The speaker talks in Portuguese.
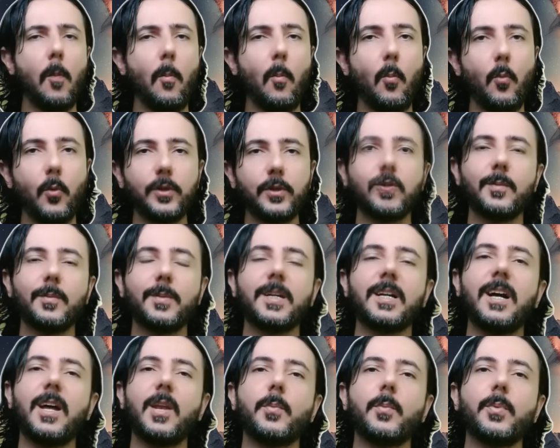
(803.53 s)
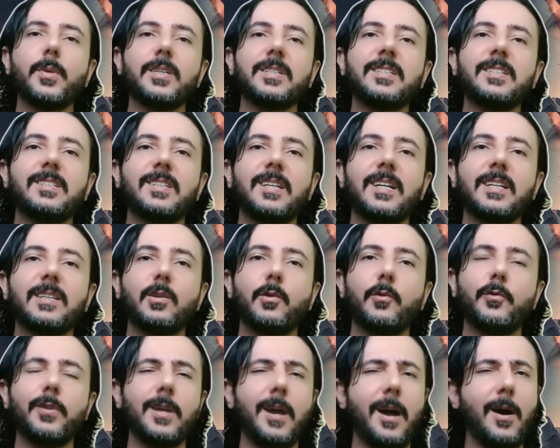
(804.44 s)
Muito obrigado por assistir até
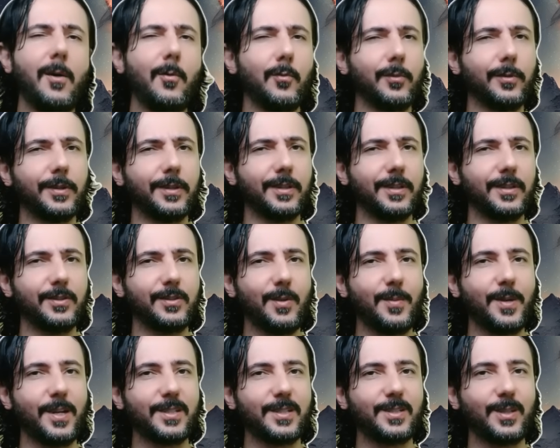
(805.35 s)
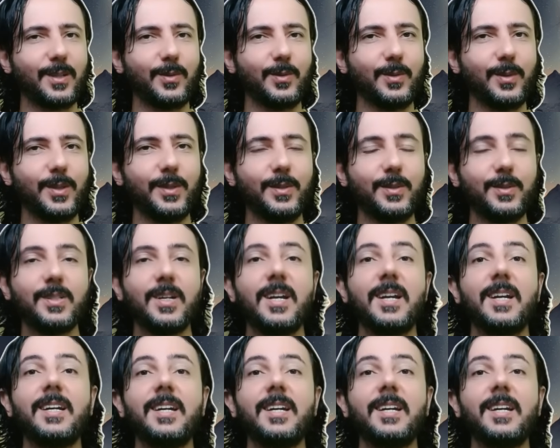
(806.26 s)
o final, um grande abraço a todos